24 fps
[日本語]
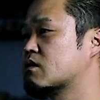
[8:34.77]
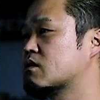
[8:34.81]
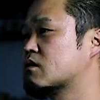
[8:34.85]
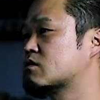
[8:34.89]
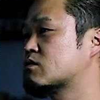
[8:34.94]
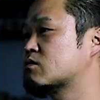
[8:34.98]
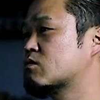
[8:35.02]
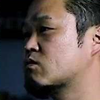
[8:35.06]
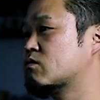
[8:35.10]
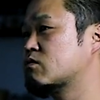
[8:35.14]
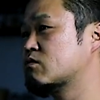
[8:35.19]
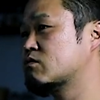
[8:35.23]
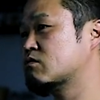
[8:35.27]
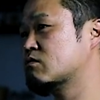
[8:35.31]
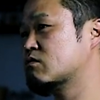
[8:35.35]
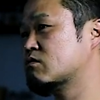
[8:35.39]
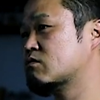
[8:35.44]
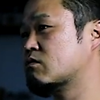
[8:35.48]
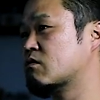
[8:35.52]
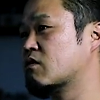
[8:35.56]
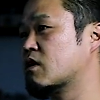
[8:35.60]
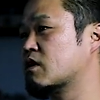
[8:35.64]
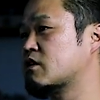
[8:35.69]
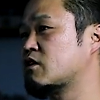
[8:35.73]
そうだ、そうい
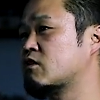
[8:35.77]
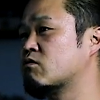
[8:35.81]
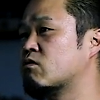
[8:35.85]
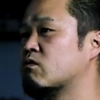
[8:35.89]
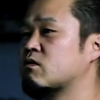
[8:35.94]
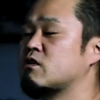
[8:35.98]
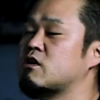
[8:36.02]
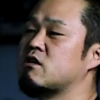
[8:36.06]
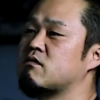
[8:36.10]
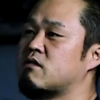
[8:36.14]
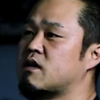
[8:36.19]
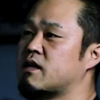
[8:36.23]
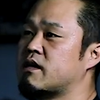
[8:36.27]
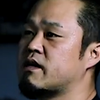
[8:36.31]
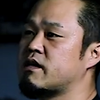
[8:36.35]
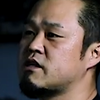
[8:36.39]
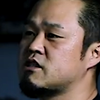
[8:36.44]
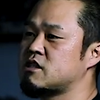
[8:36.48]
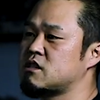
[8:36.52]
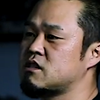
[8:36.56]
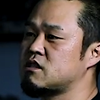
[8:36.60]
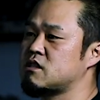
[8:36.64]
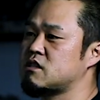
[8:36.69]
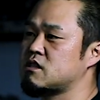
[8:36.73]
うのが日本にはな
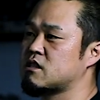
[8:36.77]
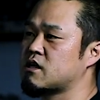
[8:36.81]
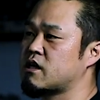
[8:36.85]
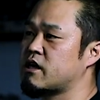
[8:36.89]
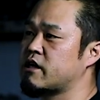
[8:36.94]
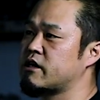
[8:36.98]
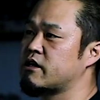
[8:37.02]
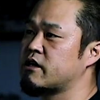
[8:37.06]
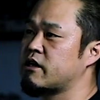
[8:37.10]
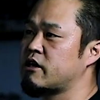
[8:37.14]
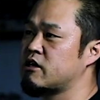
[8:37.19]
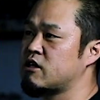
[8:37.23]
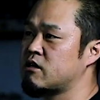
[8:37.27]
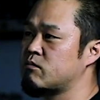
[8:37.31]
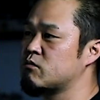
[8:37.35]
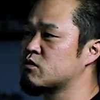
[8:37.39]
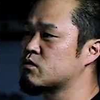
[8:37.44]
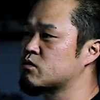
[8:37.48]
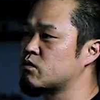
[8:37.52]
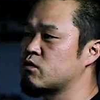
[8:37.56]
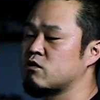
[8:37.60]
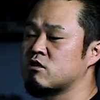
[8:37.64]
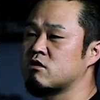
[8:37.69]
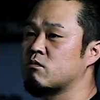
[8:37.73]
いし、はい、海外でも
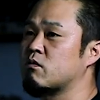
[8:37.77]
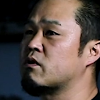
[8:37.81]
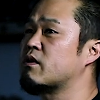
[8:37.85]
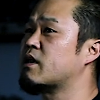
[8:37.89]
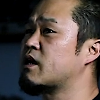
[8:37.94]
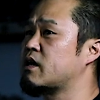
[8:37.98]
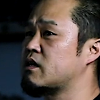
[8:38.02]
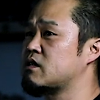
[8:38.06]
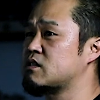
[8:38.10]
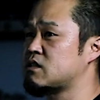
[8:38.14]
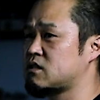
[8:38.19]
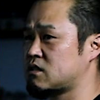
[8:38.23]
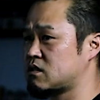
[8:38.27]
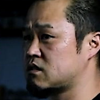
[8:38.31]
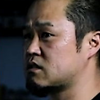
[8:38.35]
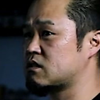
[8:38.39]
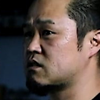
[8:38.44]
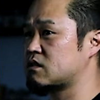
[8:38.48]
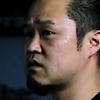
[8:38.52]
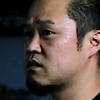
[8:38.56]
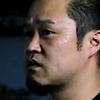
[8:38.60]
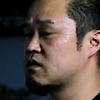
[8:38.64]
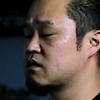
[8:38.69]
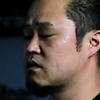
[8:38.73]
そういうのもない
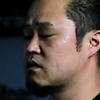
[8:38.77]
し、